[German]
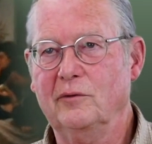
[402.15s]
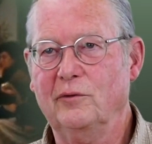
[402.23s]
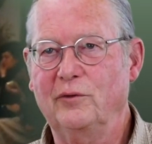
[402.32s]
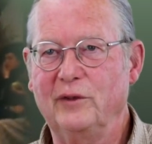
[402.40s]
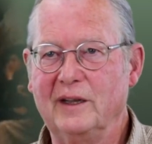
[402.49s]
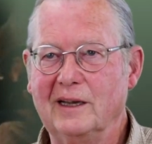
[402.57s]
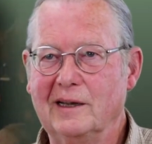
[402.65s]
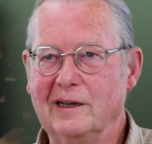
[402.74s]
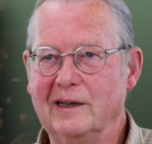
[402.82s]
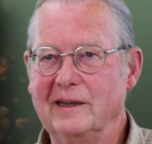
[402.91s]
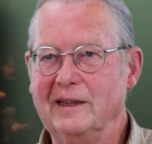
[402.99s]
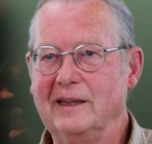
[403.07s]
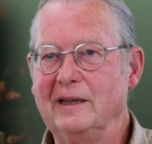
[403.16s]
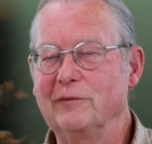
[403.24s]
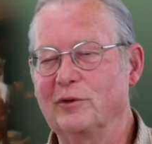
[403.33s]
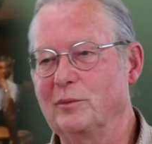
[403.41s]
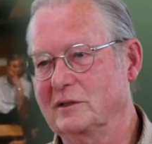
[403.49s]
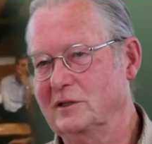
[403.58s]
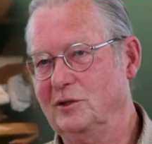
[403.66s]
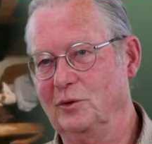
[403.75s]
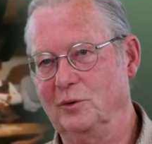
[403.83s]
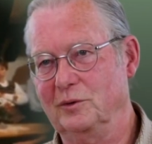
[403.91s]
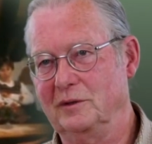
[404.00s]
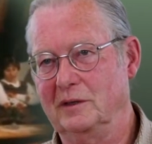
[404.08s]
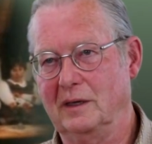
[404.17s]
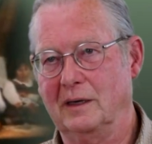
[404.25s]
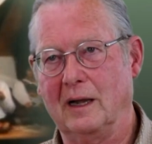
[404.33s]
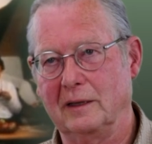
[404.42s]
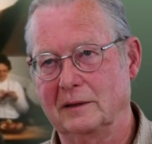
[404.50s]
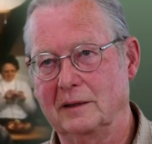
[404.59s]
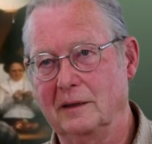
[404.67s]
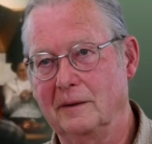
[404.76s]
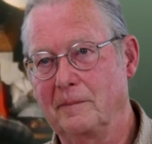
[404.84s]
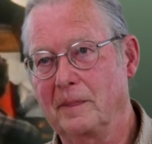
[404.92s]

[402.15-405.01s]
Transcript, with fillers: viel Information erhalten.